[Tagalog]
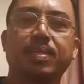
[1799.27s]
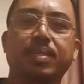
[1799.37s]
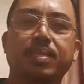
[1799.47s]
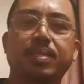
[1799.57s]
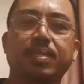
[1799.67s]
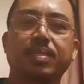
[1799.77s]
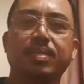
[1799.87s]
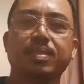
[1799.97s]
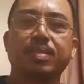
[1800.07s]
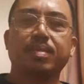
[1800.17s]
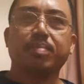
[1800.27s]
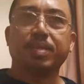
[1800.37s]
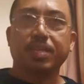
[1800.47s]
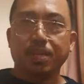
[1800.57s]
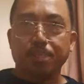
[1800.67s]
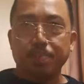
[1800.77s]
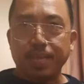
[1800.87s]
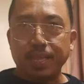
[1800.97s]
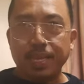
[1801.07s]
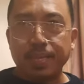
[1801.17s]
uh, ma-reapply
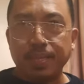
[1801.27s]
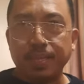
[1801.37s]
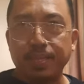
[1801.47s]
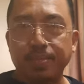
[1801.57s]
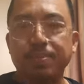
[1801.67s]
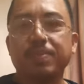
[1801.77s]
natin no